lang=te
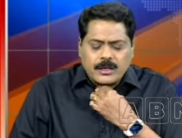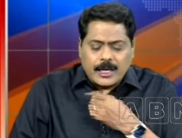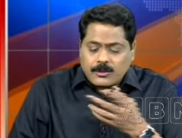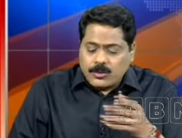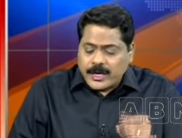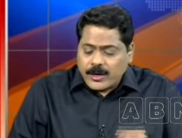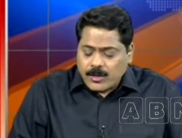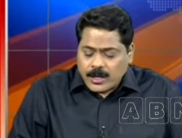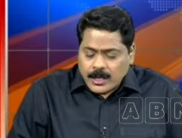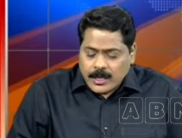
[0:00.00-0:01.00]
అది ఓకే
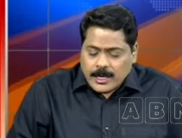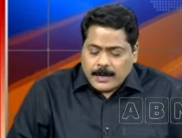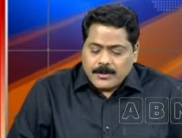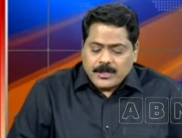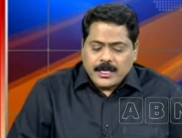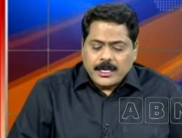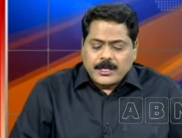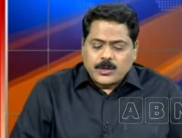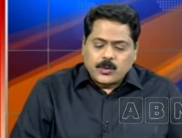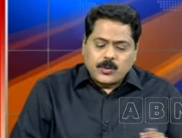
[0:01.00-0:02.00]
కాబట్టి ఈ
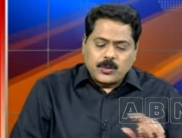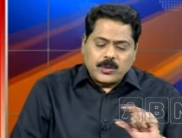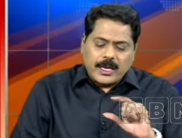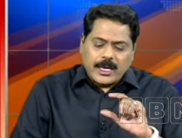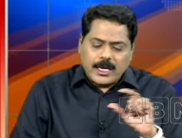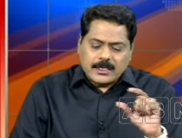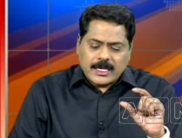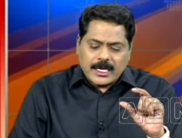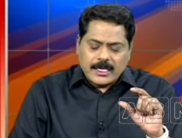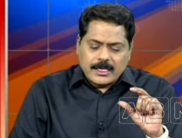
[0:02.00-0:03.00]
టూర్ ఎలా
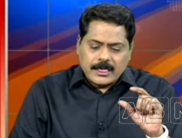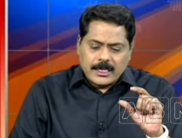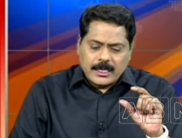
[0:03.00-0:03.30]
సాగింది